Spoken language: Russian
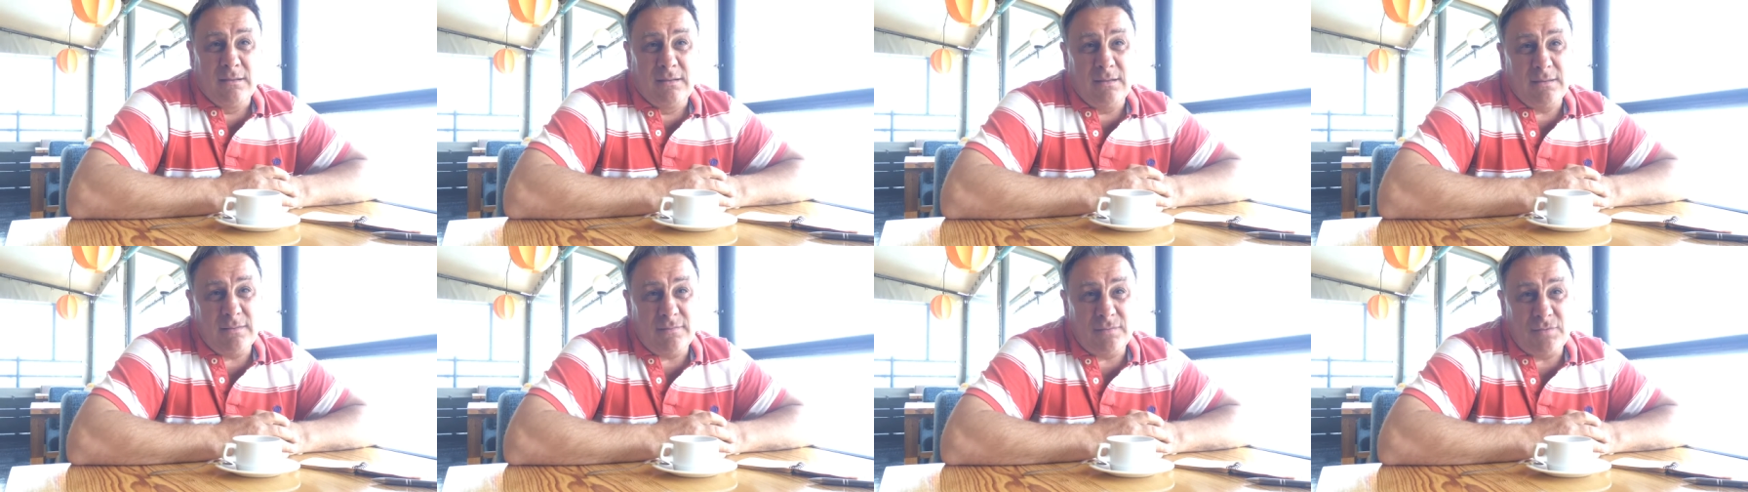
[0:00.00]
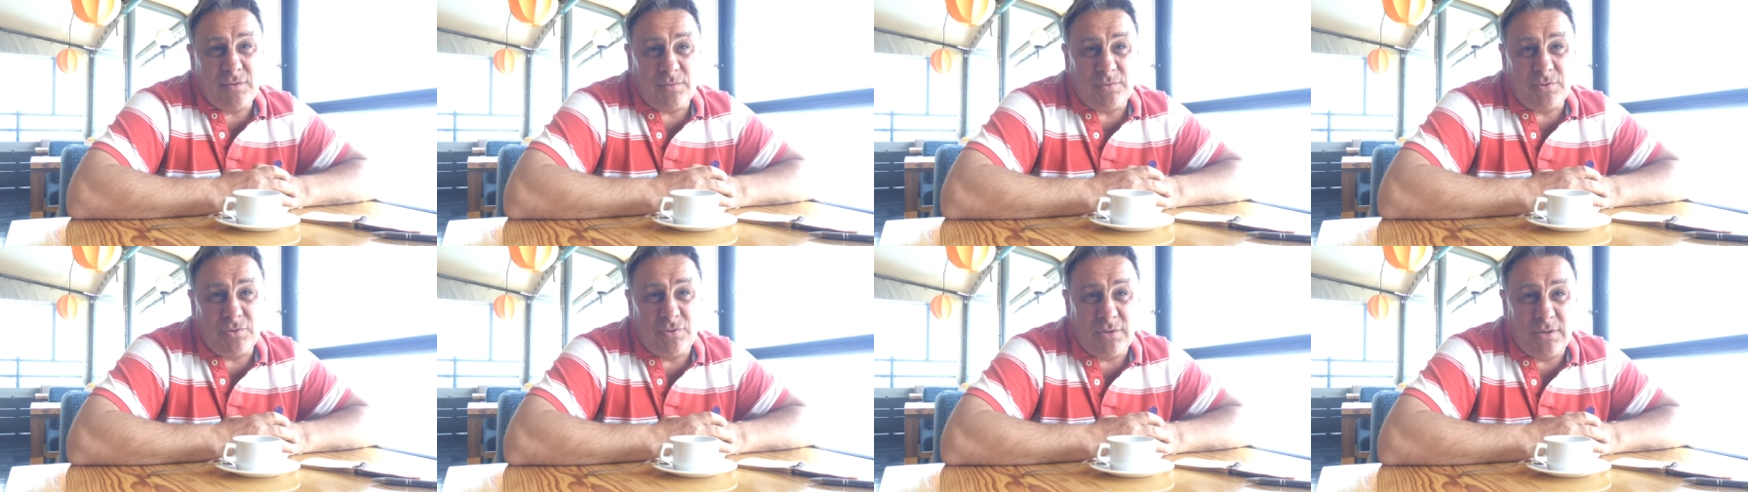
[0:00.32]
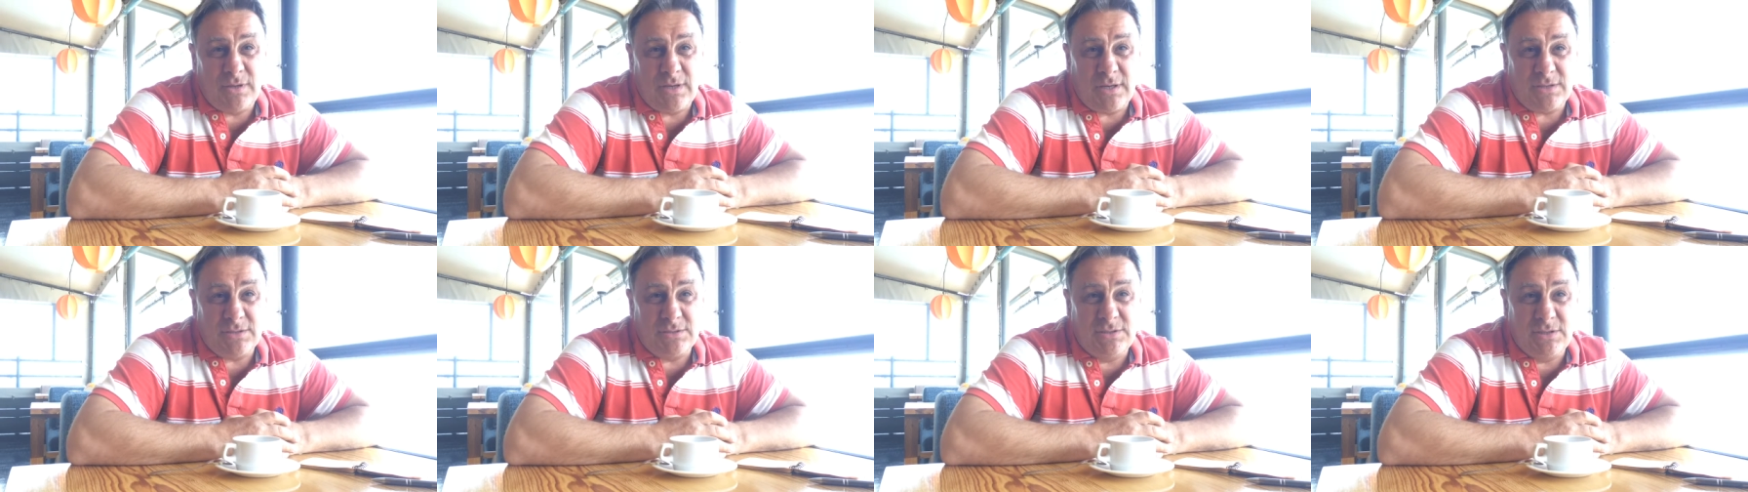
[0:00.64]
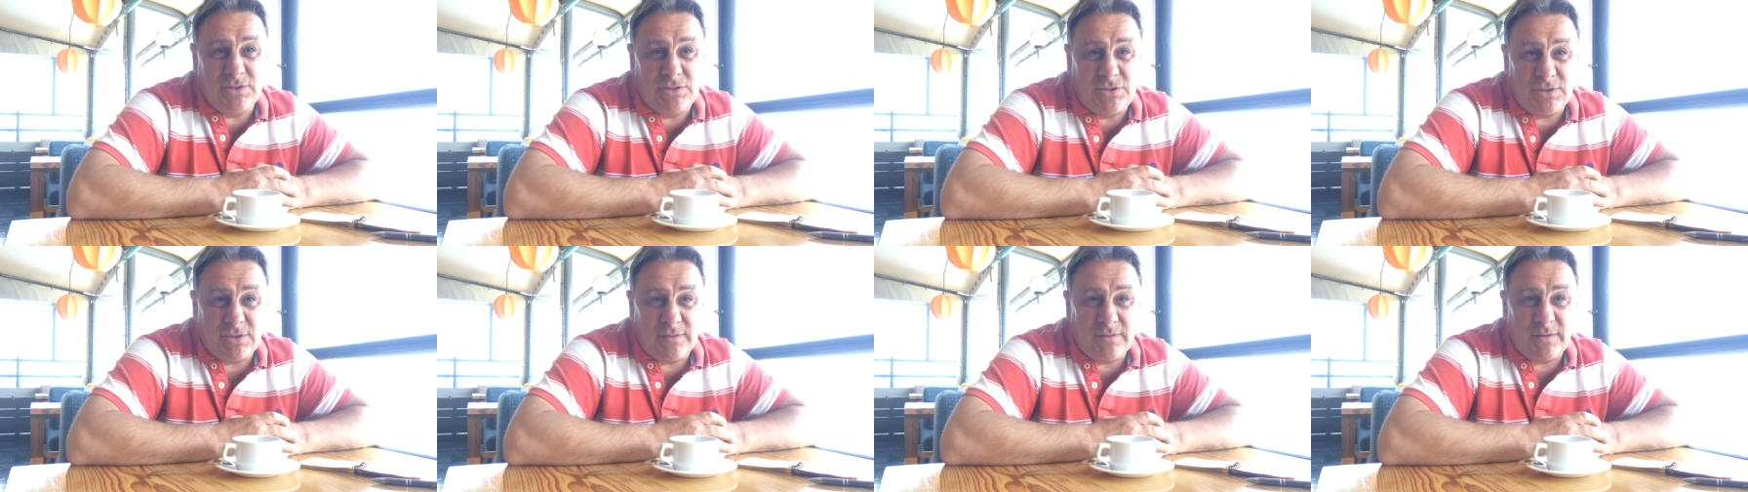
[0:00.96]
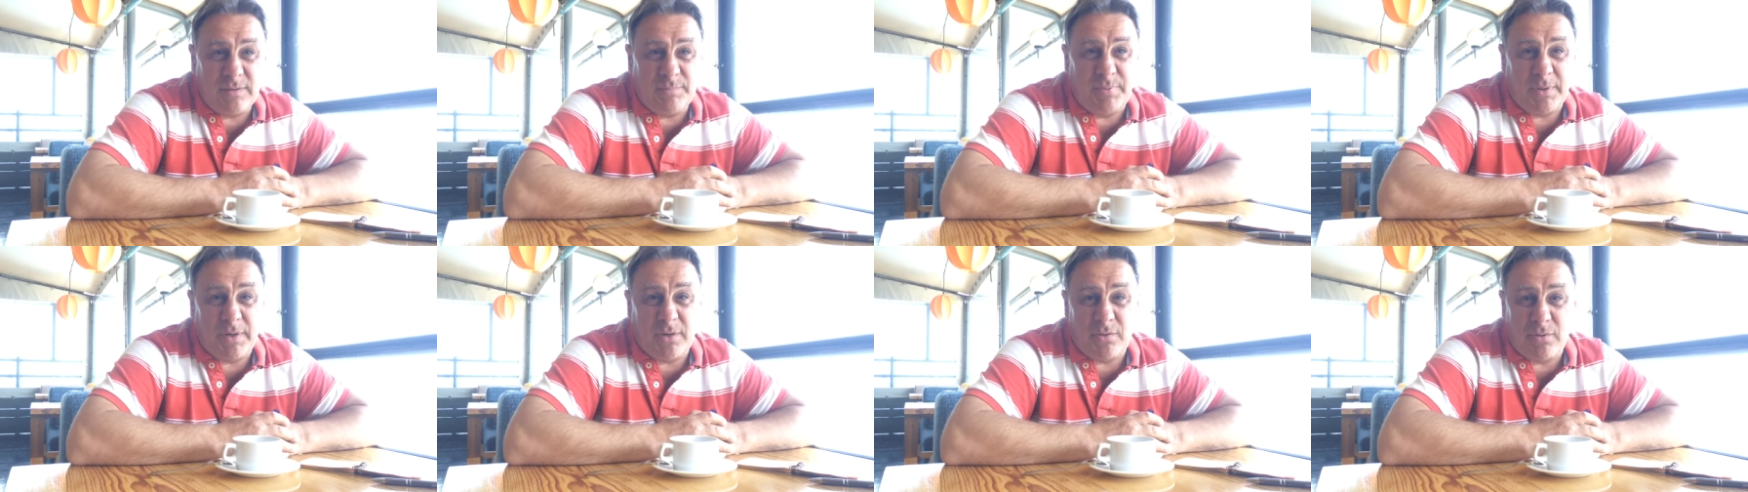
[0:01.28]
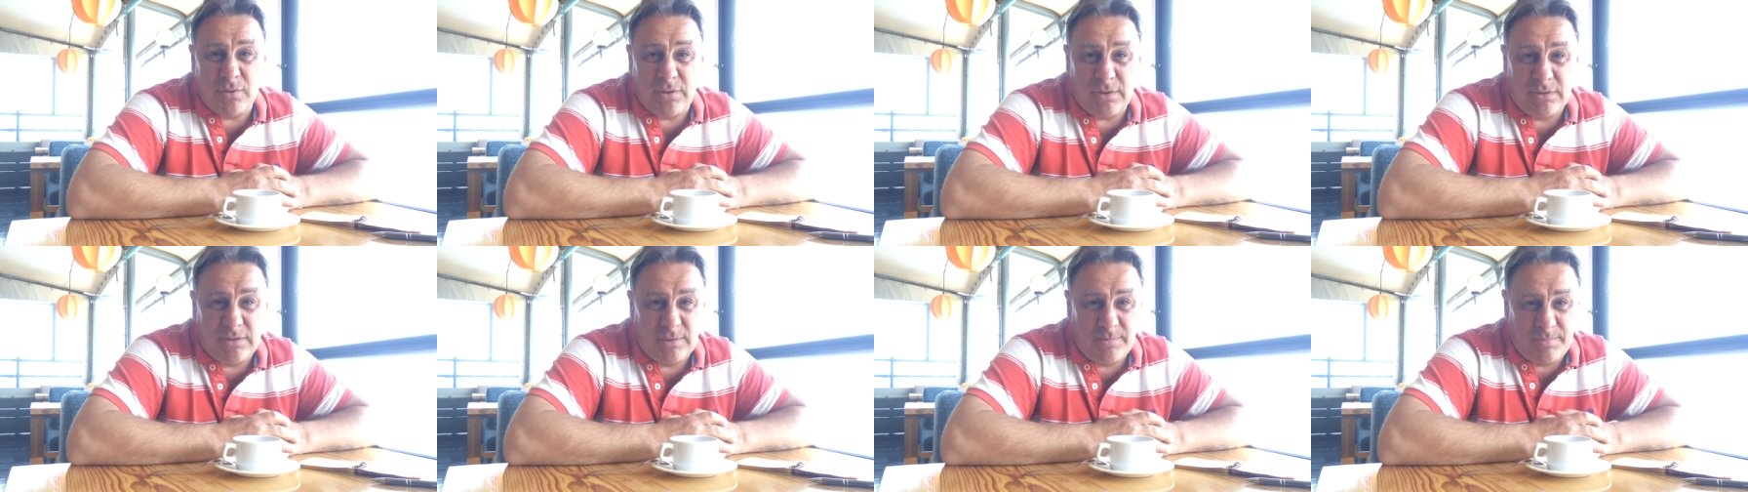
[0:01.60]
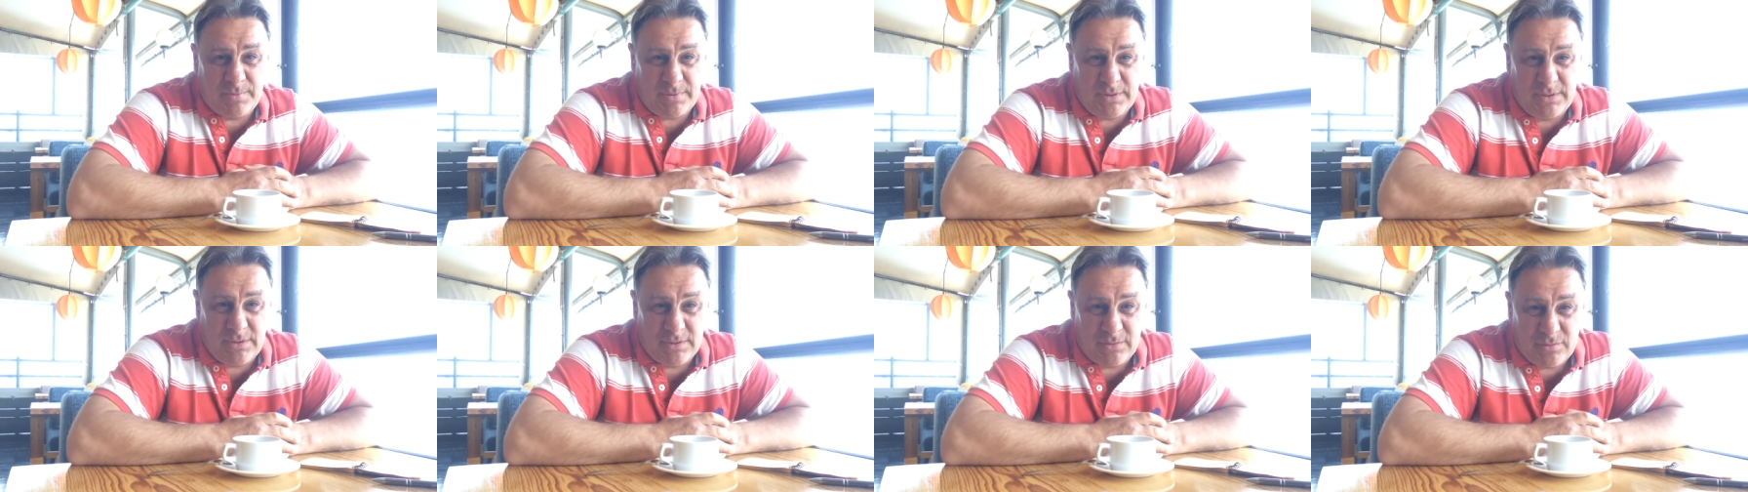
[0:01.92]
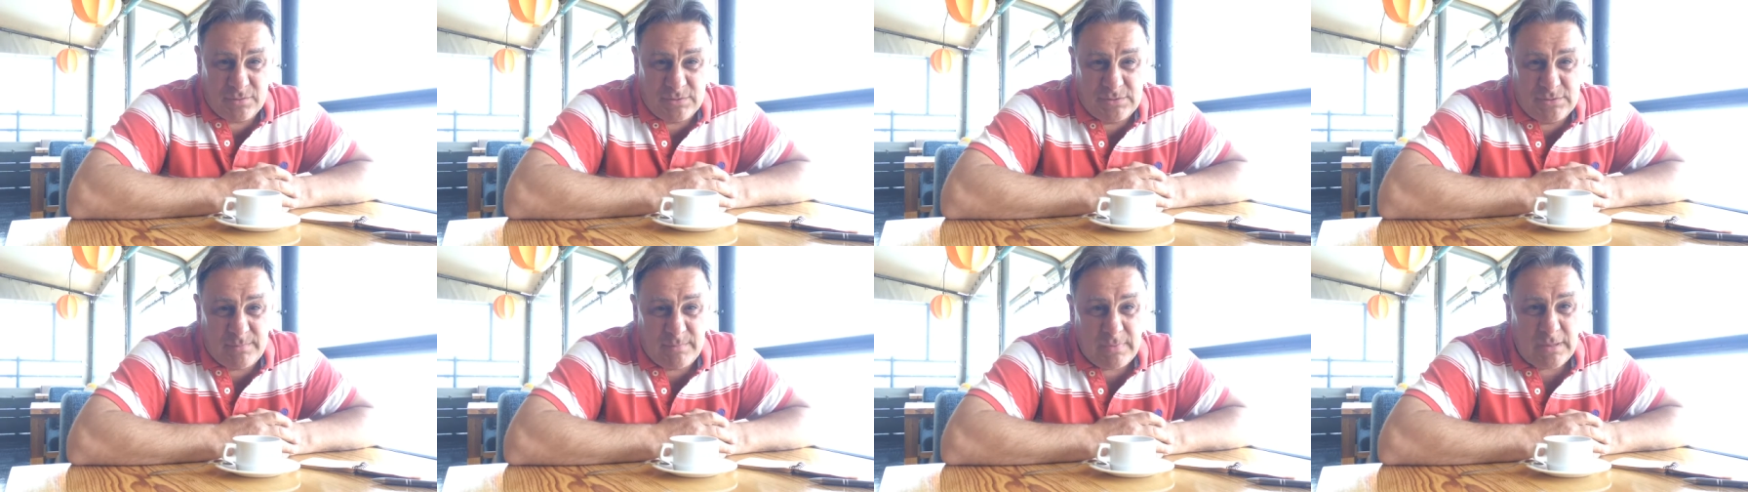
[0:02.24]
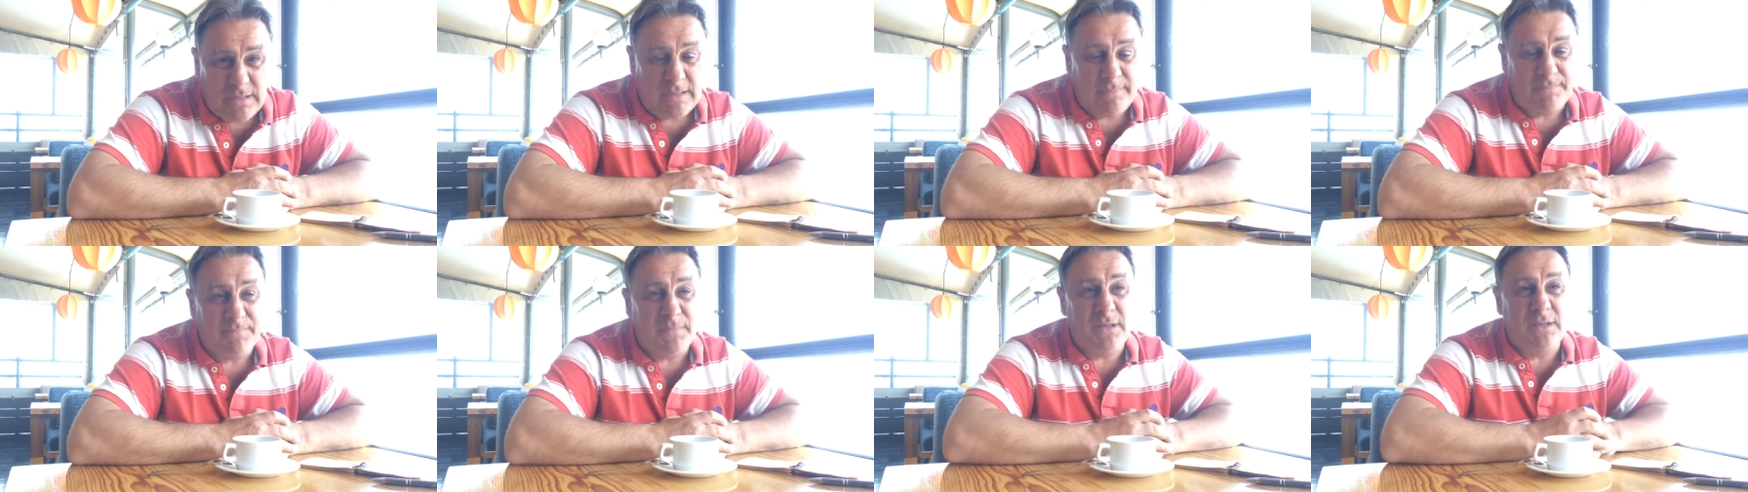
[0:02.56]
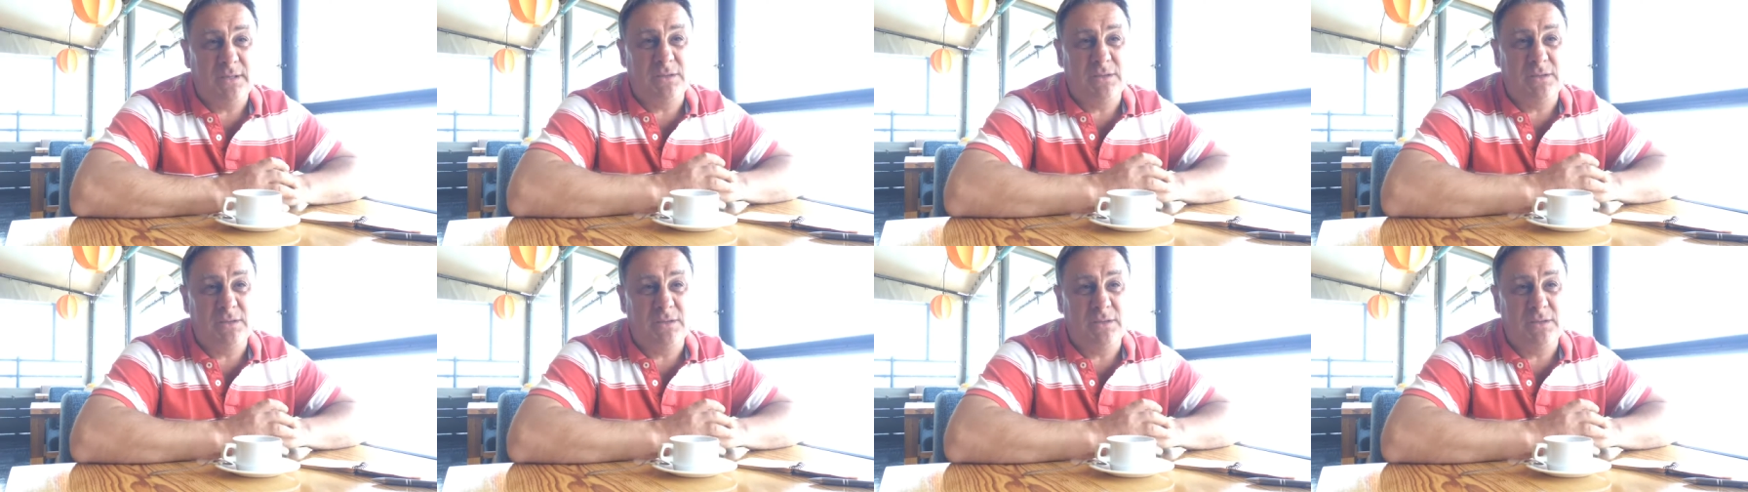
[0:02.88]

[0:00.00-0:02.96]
Дело в том, что каждый человек приходит на планету Земля